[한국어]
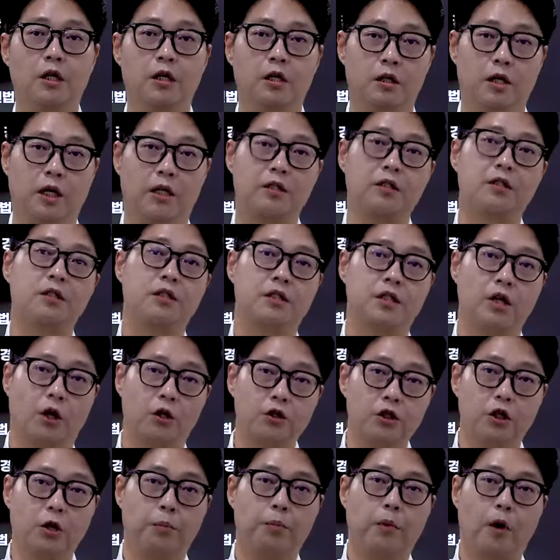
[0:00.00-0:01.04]
같은 이제
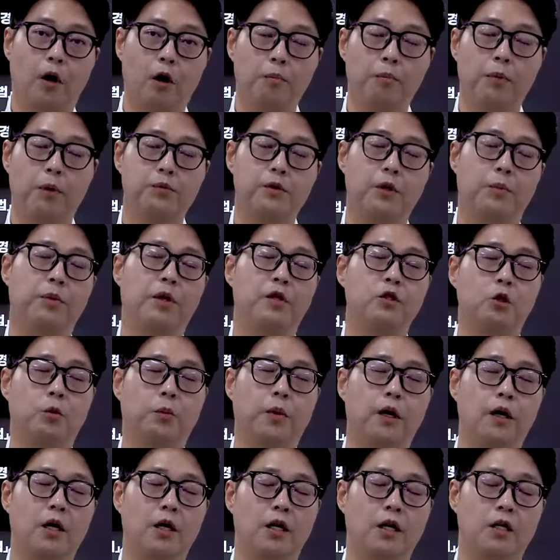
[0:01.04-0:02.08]
헌적, 헌법재판소
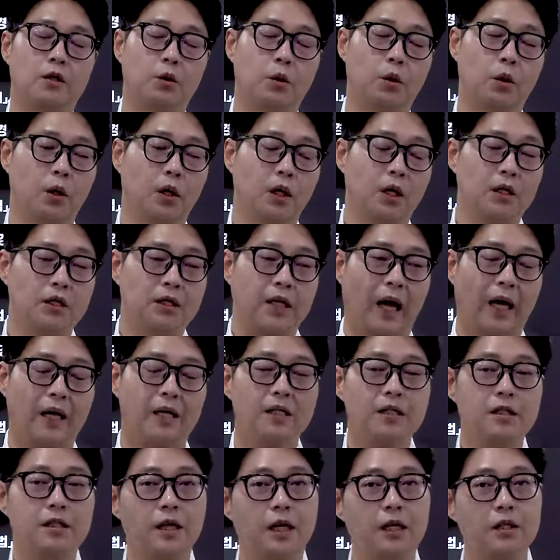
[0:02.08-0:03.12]
판례라도
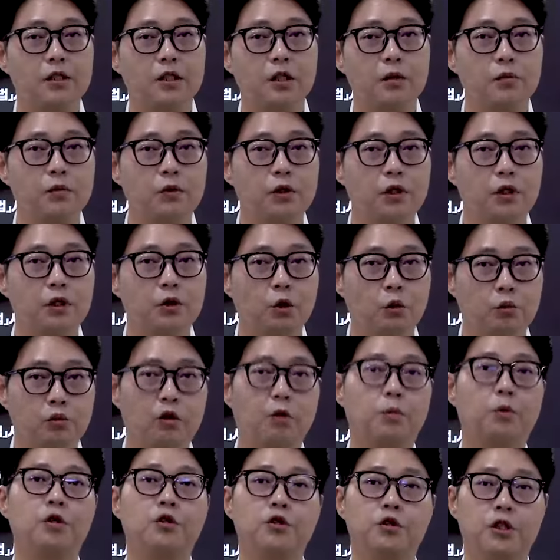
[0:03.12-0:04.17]
다른 쟁점들을 또
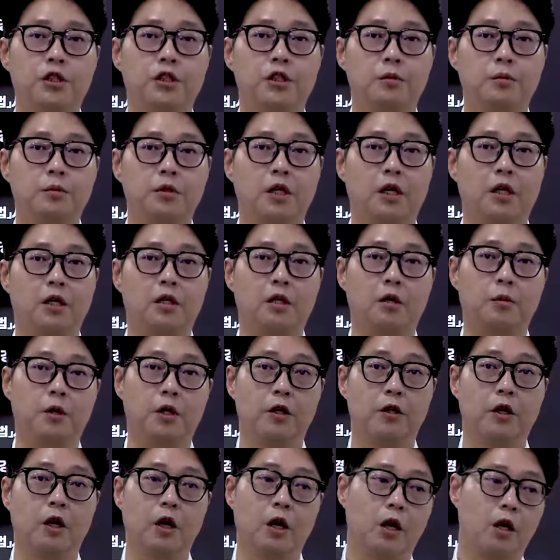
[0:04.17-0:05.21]
물어볼 수 있습니다. 그러면